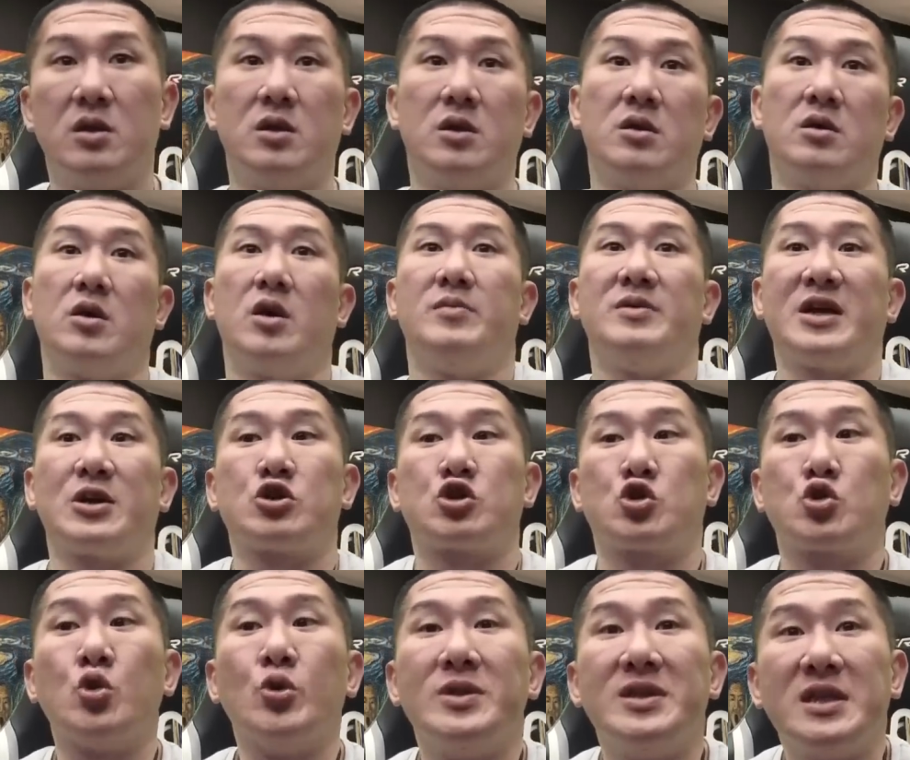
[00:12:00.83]
会比较
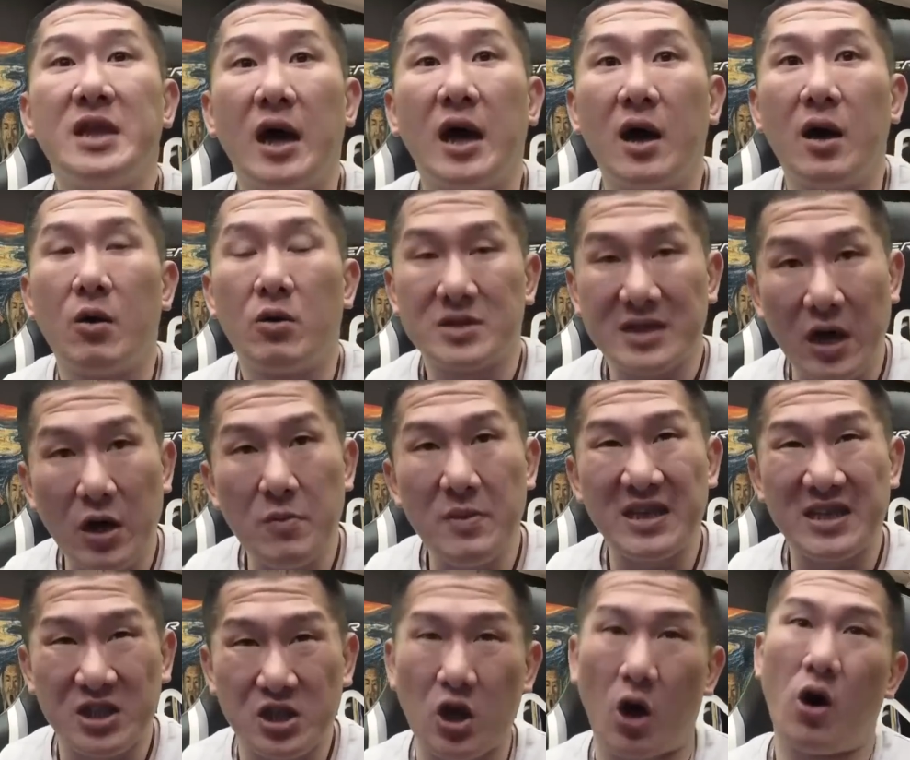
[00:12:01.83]
顺。我在外
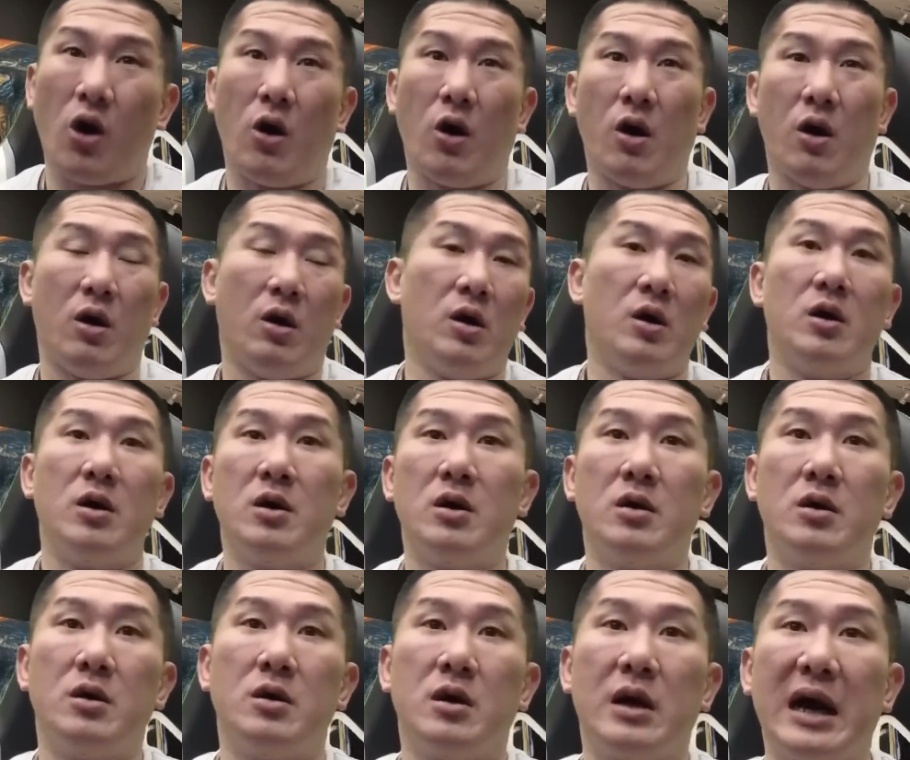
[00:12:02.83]
面走，
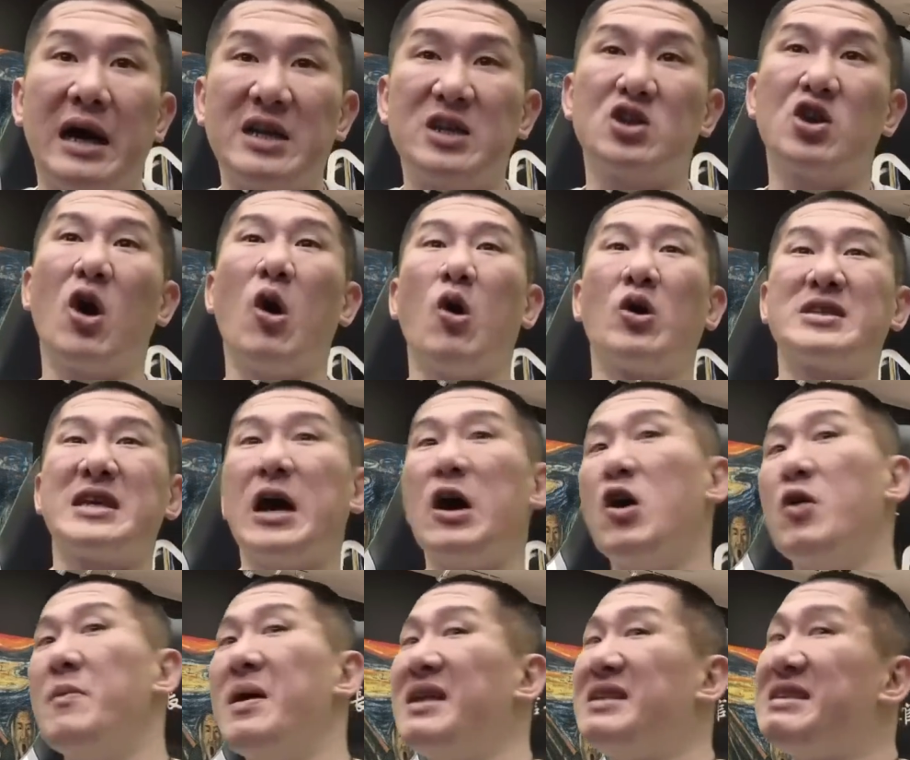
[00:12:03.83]
啊，你说我在
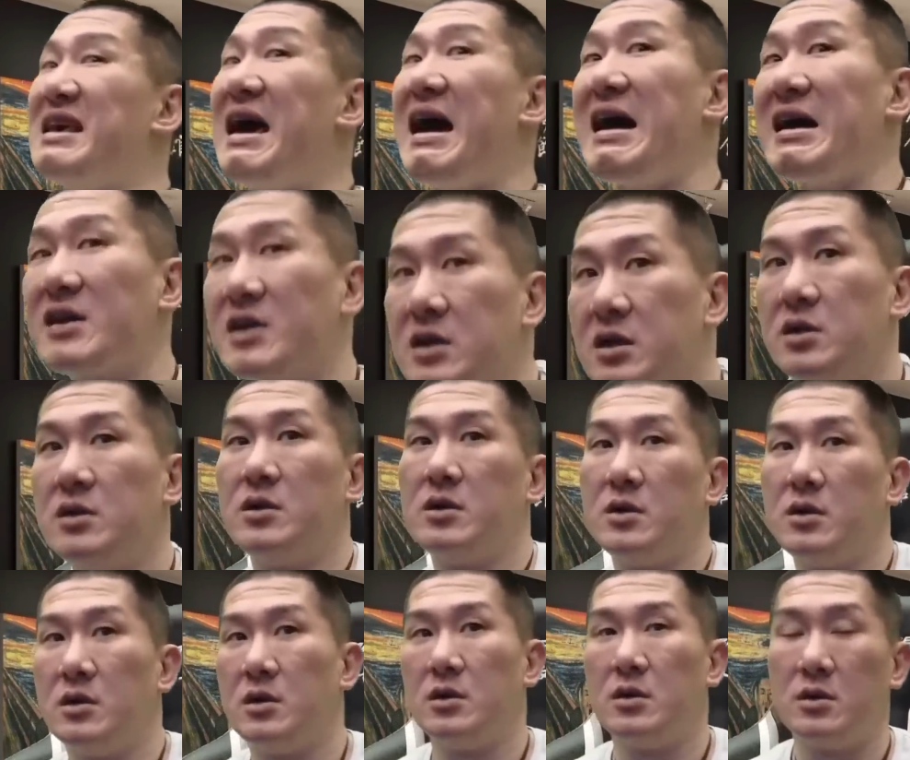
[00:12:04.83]
后面这样。
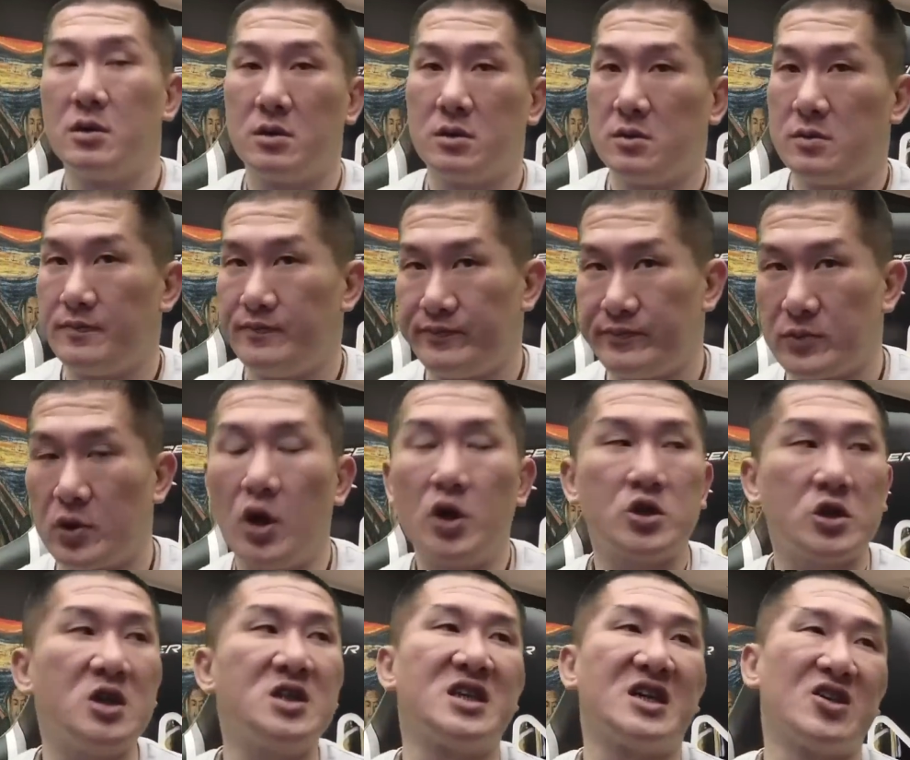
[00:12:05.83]
而
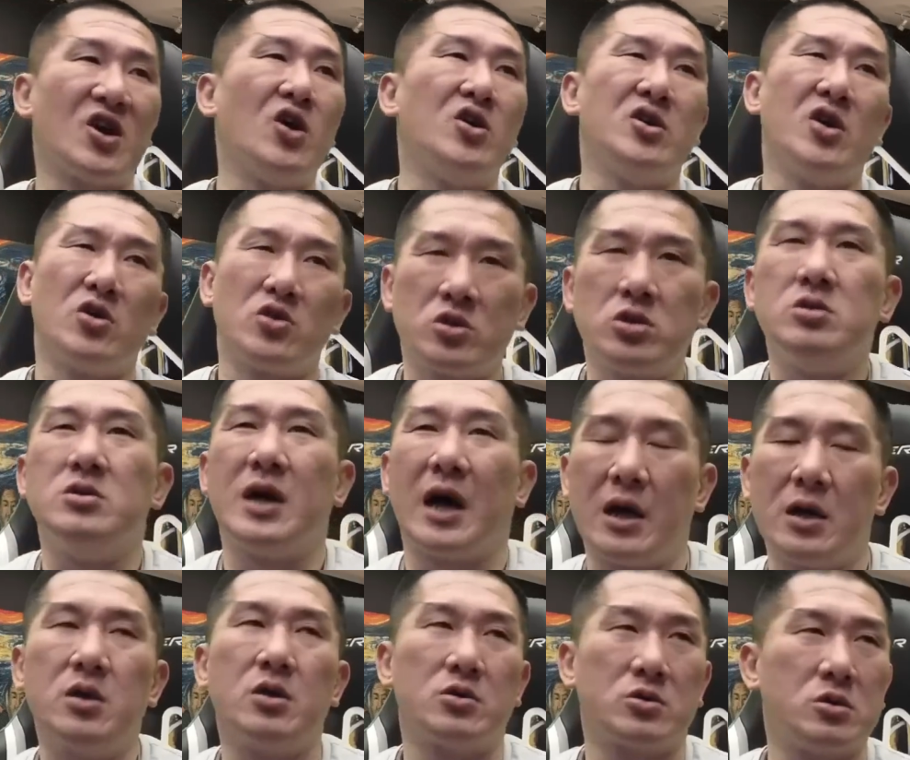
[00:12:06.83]
记者都很有趣啊，
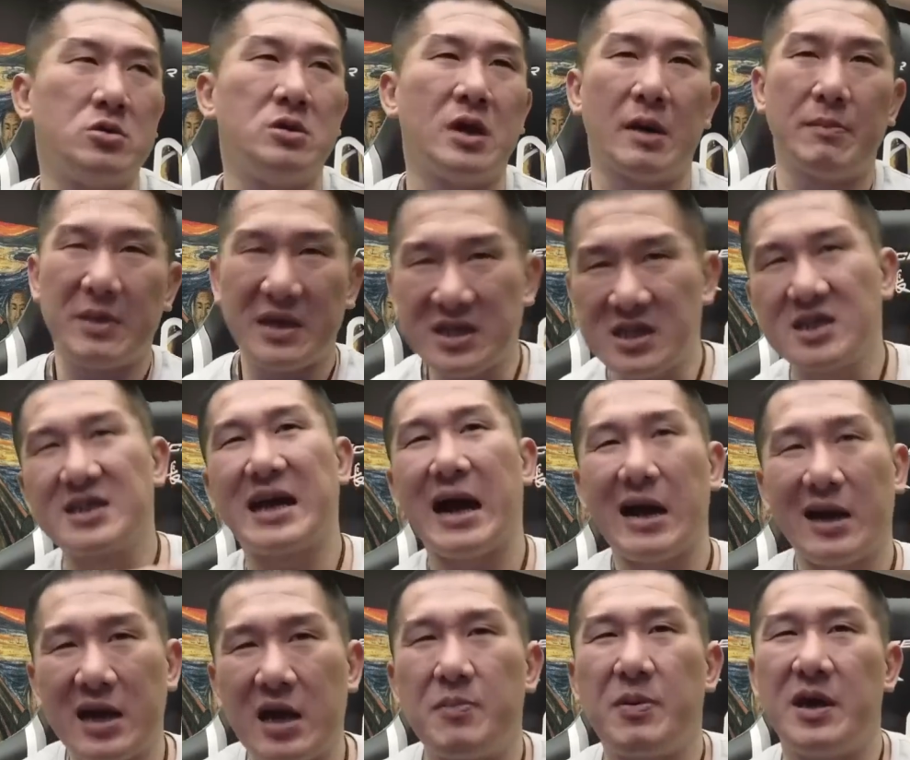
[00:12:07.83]
很有趣的，明世
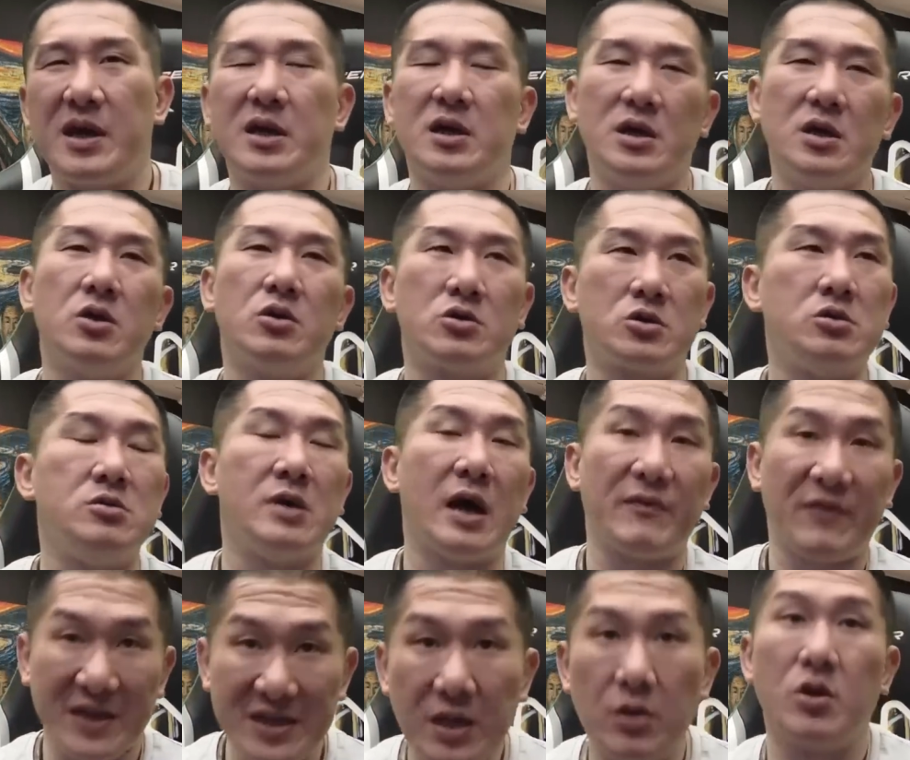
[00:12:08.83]
刚那边也很有趣的，
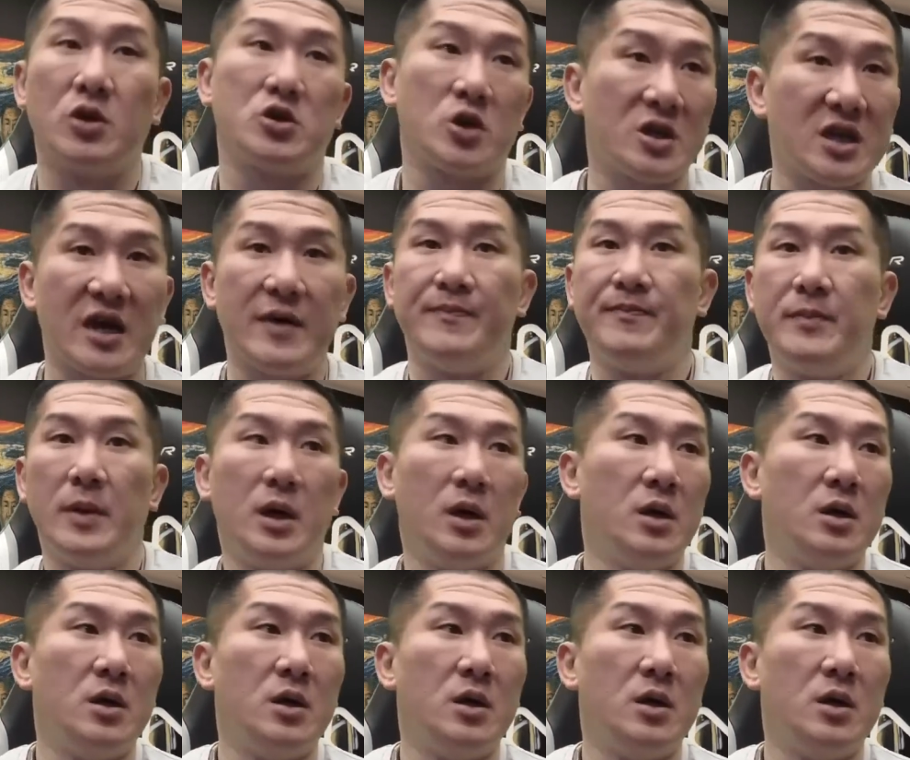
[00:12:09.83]
反正我觉得，